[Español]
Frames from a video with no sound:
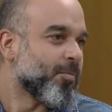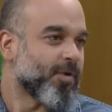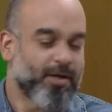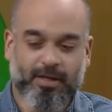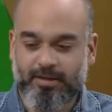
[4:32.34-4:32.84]

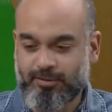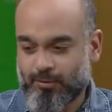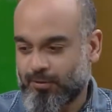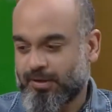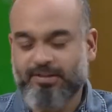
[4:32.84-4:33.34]
a que
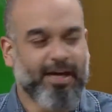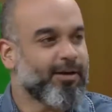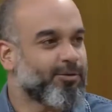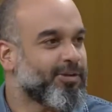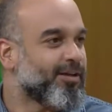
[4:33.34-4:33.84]
yo la
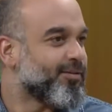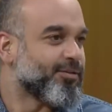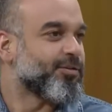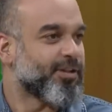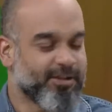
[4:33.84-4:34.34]
saco, ¿sabes?
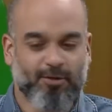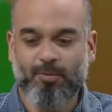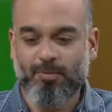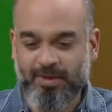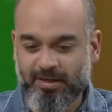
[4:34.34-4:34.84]
O sea, es
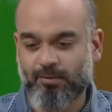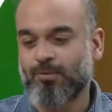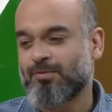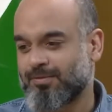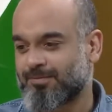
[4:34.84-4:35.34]
como, mira,
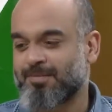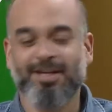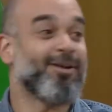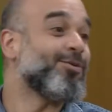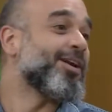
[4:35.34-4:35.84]
uff,
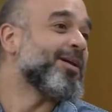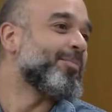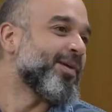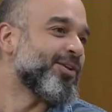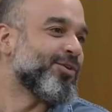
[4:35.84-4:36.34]
viene en este, eh,
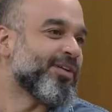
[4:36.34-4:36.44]
español.